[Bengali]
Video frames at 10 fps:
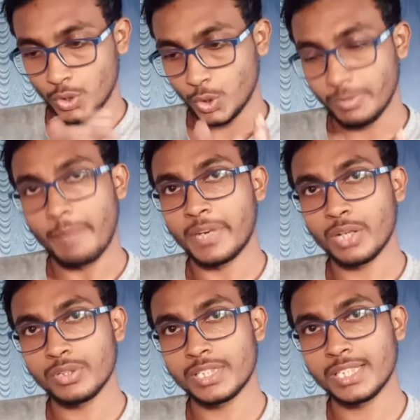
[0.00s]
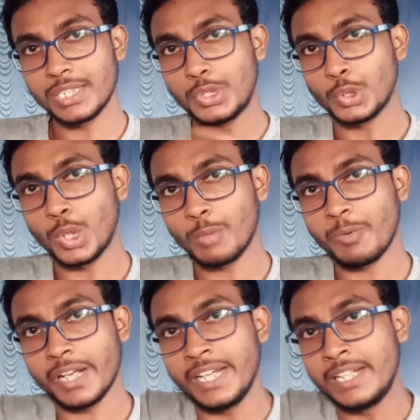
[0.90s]
তো ব্যাপারটা হচ্ছে জব
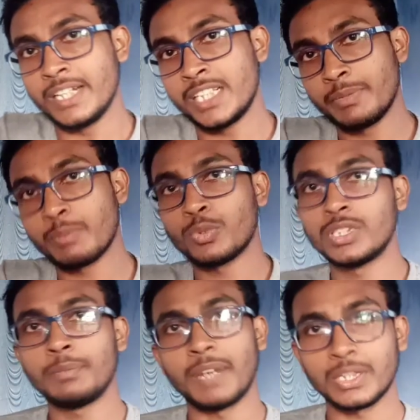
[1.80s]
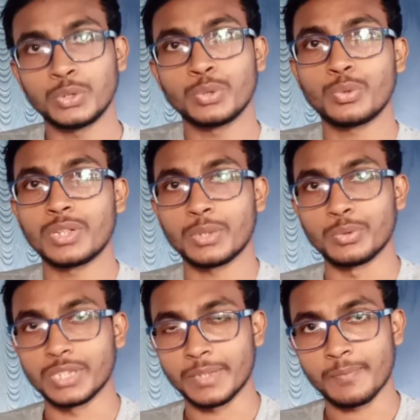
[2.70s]
আর ইন্টার্নশিপের মধ্যে পার্থক্যটা
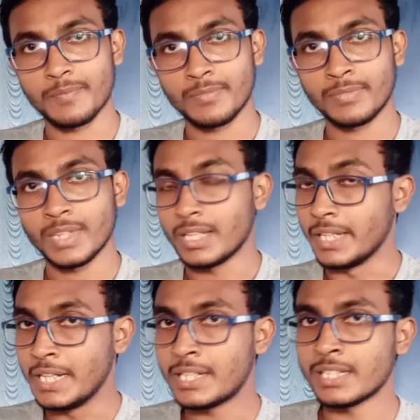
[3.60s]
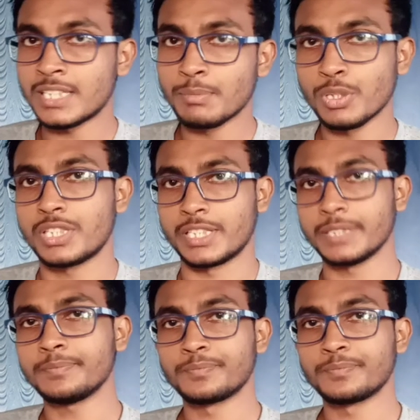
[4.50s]
কোথায় ইন্টার্নশিপ হচ্ছে